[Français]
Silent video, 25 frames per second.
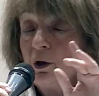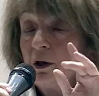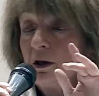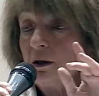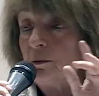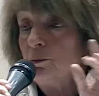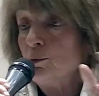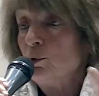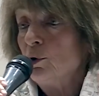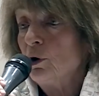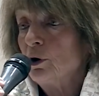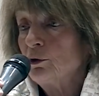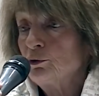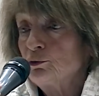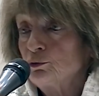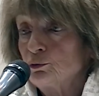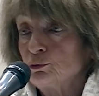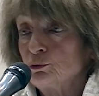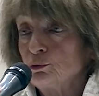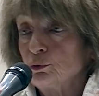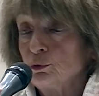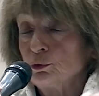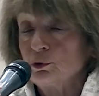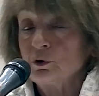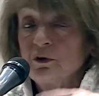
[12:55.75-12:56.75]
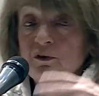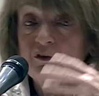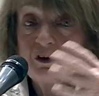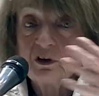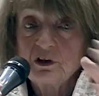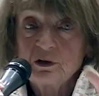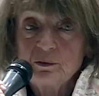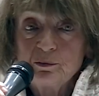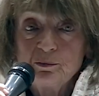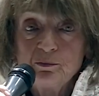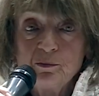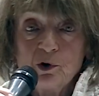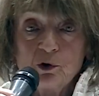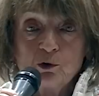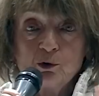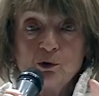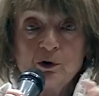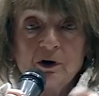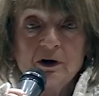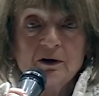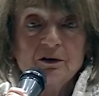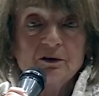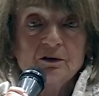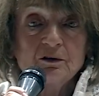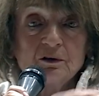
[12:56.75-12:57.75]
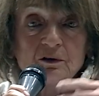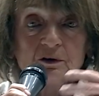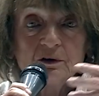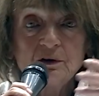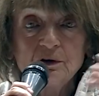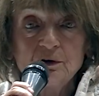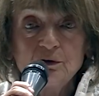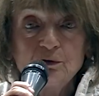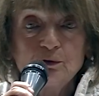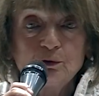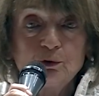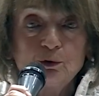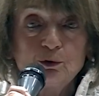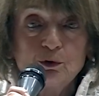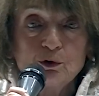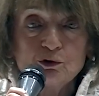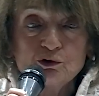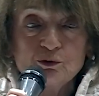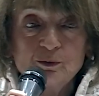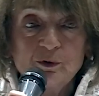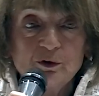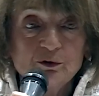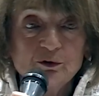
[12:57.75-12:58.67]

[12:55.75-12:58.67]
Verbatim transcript: et moi sur les équipements collectifs, le logement